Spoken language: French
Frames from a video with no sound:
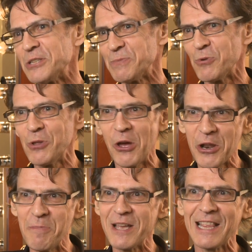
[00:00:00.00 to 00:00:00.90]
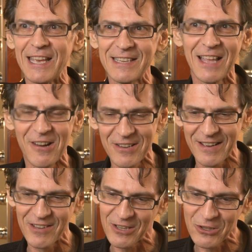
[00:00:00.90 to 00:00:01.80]
Tu peux te remettre la guitare
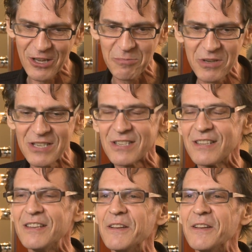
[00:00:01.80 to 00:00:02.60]
avec une corde brisée.